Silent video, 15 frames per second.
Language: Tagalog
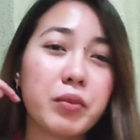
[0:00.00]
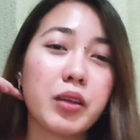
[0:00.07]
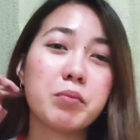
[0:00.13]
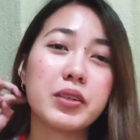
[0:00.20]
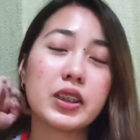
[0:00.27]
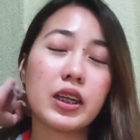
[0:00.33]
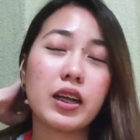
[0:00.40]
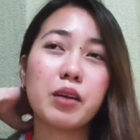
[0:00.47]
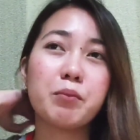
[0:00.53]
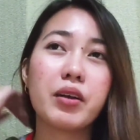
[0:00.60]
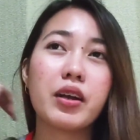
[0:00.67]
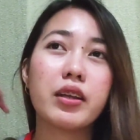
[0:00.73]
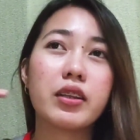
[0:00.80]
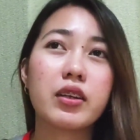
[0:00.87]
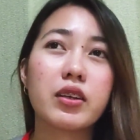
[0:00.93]
problema sa
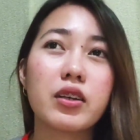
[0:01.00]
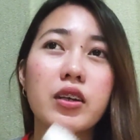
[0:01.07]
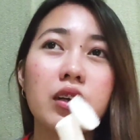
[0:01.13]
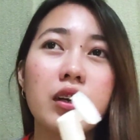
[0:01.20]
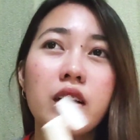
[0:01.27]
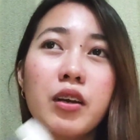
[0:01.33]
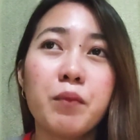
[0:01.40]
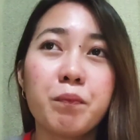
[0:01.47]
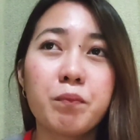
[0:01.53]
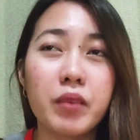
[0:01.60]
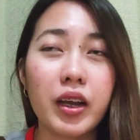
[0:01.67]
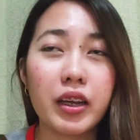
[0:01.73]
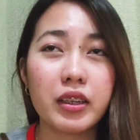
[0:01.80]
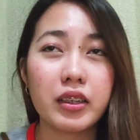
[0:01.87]
mga nag- mga